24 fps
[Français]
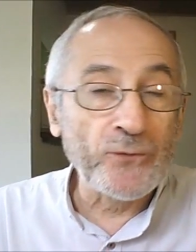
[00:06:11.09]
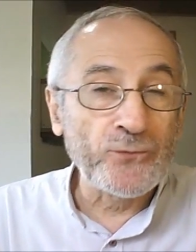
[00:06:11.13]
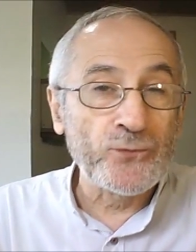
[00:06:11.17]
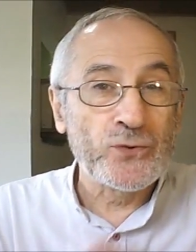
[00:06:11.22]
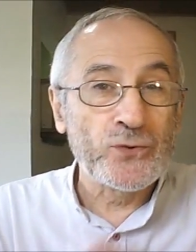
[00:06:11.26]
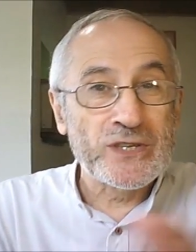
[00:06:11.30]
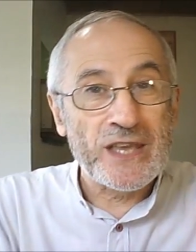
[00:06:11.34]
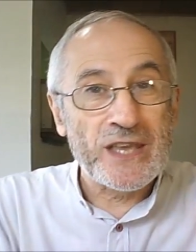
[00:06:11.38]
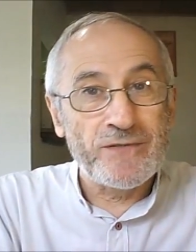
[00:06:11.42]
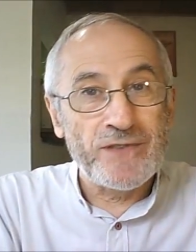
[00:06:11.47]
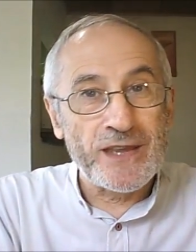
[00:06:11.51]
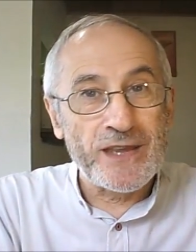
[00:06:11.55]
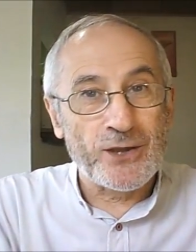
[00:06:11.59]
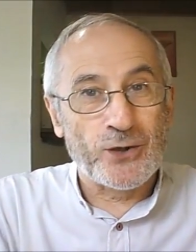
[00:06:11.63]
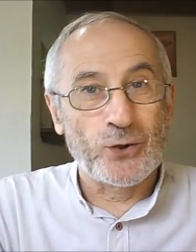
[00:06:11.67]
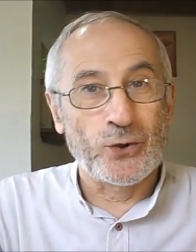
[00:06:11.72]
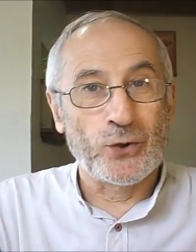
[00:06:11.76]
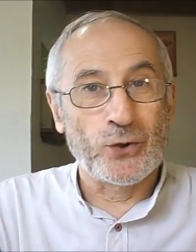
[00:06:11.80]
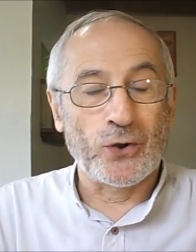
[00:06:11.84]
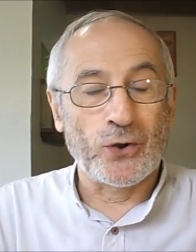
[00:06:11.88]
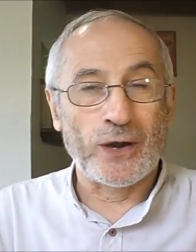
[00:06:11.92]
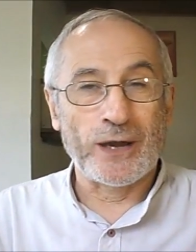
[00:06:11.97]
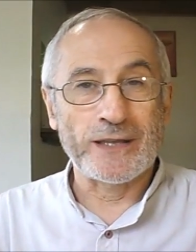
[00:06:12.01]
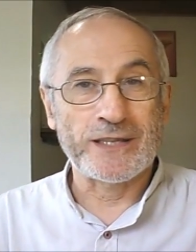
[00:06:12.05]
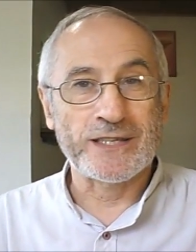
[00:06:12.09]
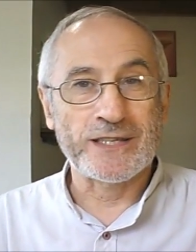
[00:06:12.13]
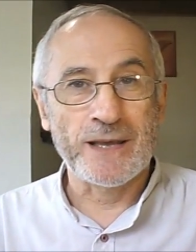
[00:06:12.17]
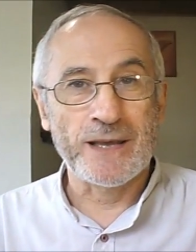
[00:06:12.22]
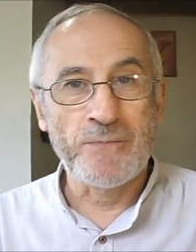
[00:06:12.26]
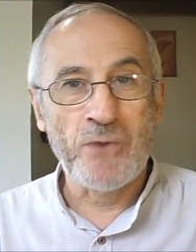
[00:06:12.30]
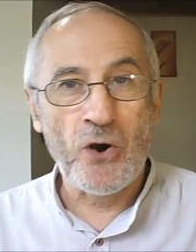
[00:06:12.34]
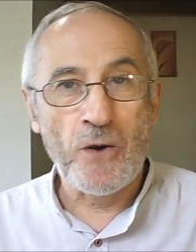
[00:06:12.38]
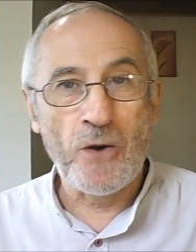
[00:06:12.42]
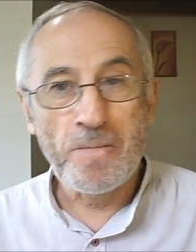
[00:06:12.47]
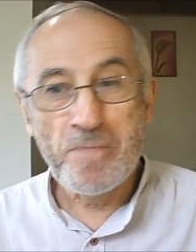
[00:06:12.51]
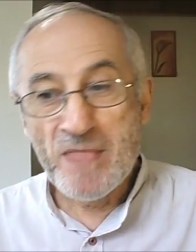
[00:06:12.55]
Vous savez que
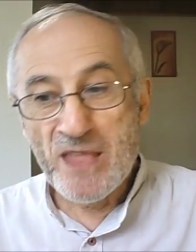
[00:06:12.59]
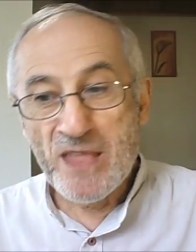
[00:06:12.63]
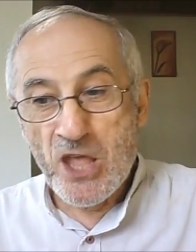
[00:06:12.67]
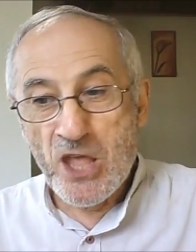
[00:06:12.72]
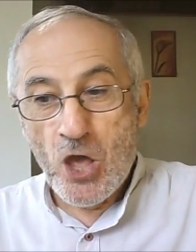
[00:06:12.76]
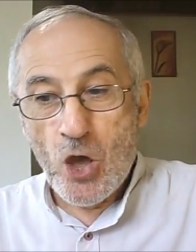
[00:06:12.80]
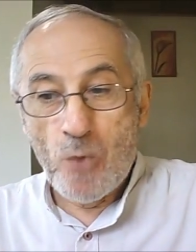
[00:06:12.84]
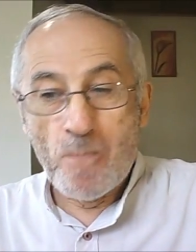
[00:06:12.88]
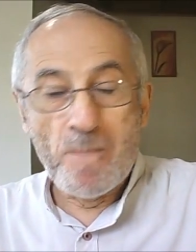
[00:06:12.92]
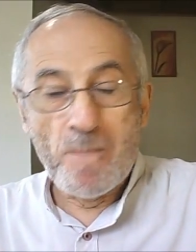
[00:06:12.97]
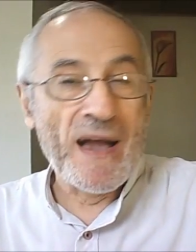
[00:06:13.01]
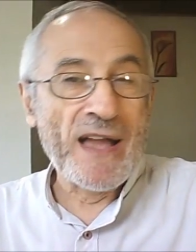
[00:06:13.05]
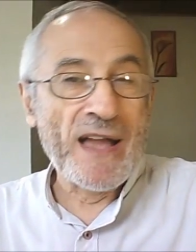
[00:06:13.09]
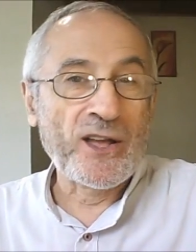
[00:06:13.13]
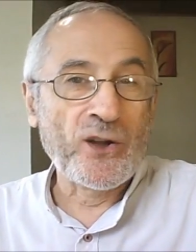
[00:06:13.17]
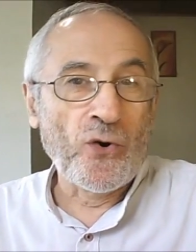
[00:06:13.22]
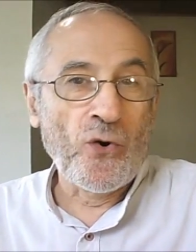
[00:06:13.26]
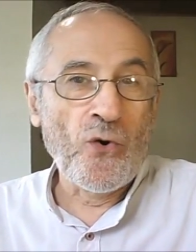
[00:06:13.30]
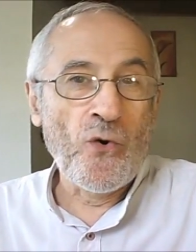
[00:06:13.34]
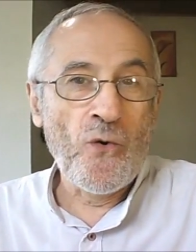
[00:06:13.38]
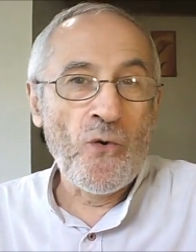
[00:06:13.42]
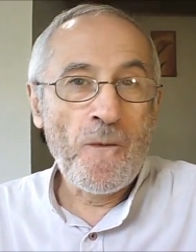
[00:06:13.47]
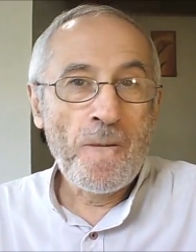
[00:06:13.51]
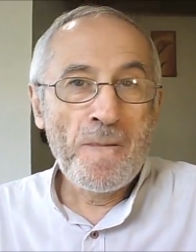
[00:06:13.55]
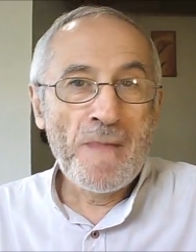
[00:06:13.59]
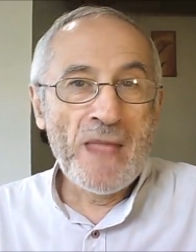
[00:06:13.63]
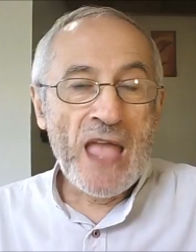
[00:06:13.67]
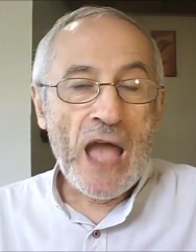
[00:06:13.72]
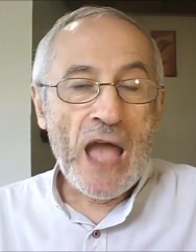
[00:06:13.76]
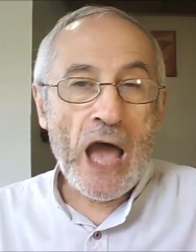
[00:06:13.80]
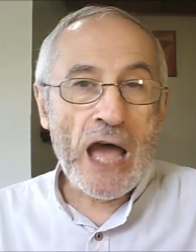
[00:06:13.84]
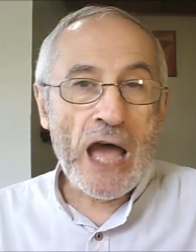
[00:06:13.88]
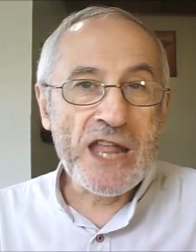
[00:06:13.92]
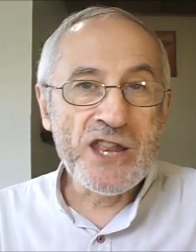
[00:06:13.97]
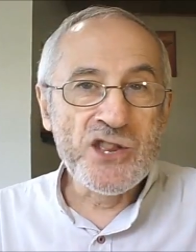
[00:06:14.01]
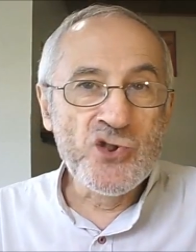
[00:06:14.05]
récemment, Macron
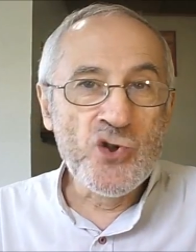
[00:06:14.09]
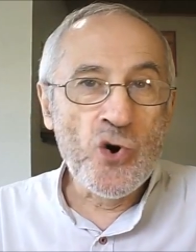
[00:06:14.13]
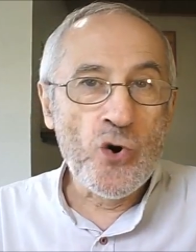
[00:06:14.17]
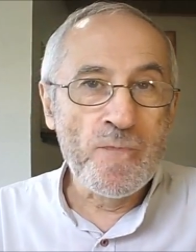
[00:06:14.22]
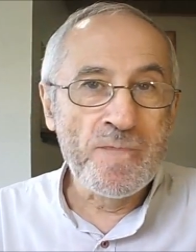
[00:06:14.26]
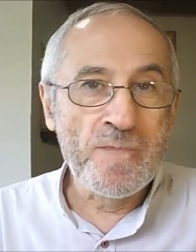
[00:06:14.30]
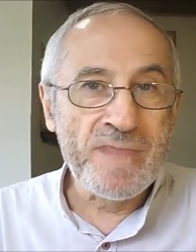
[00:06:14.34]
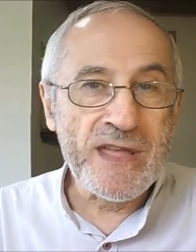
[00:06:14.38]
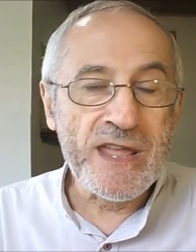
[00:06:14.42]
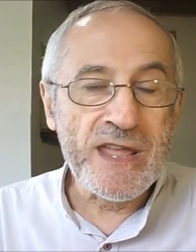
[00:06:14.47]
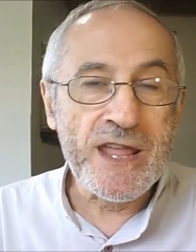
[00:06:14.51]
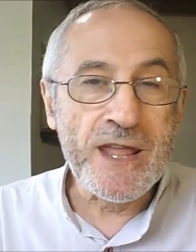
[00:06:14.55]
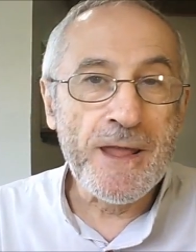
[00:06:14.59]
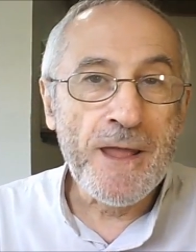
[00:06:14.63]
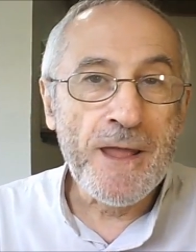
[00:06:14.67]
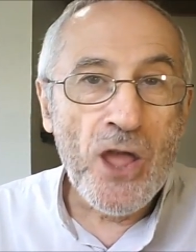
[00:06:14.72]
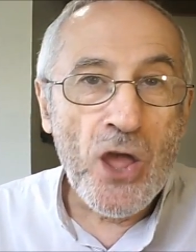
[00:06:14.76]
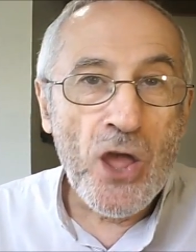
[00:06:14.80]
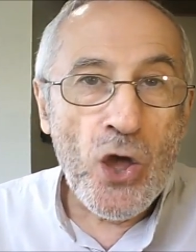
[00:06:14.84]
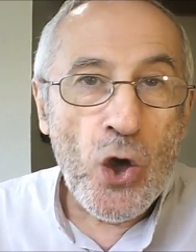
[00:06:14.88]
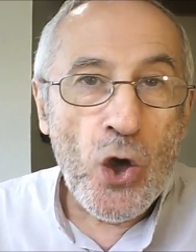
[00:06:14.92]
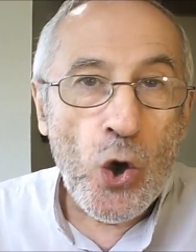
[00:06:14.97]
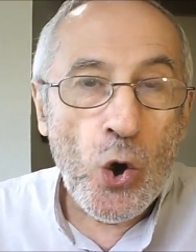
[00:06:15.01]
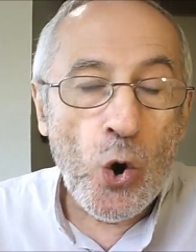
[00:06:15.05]
a nommé